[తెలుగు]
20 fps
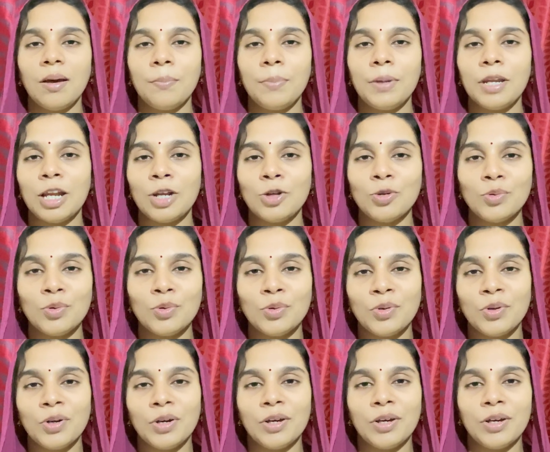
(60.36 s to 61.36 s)
పిల్లలు
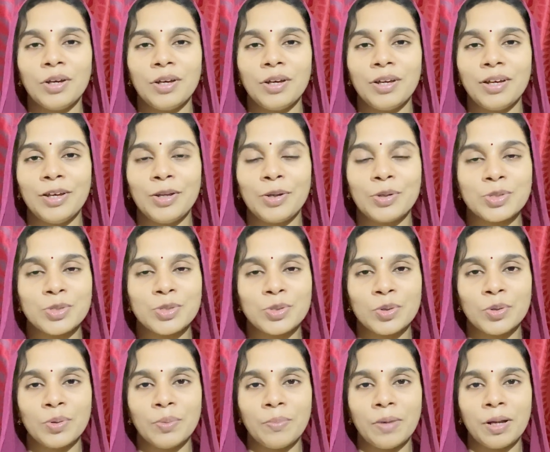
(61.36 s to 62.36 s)
ఈరోజు
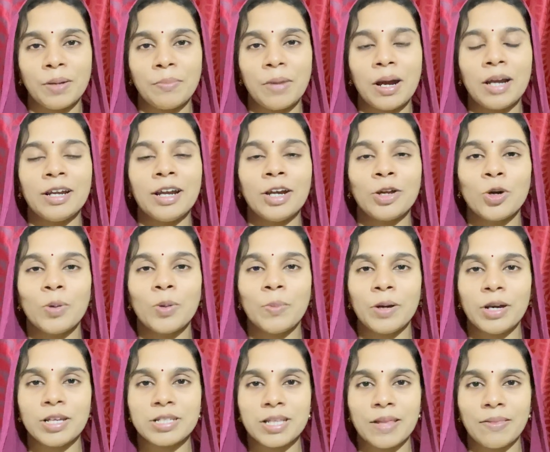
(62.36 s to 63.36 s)
మనం
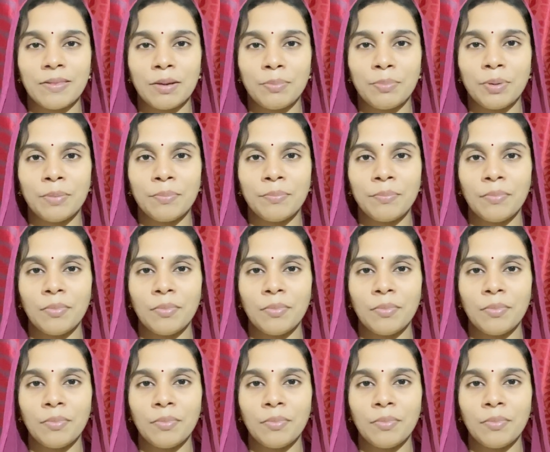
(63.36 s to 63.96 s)
మాట్లాడుకోబోయే సందర్భం